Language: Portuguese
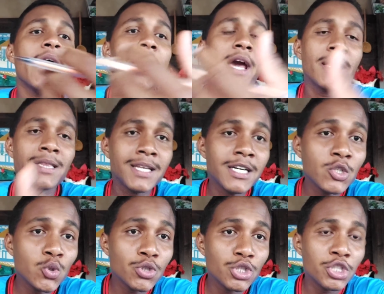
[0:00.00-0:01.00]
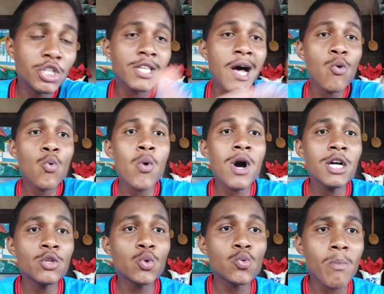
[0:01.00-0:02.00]
é, tanto digital
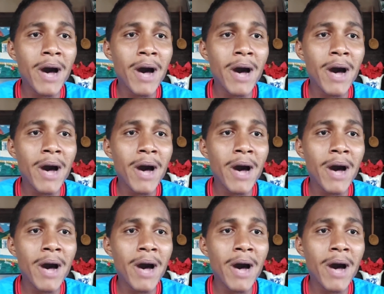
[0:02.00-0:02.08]
quanto o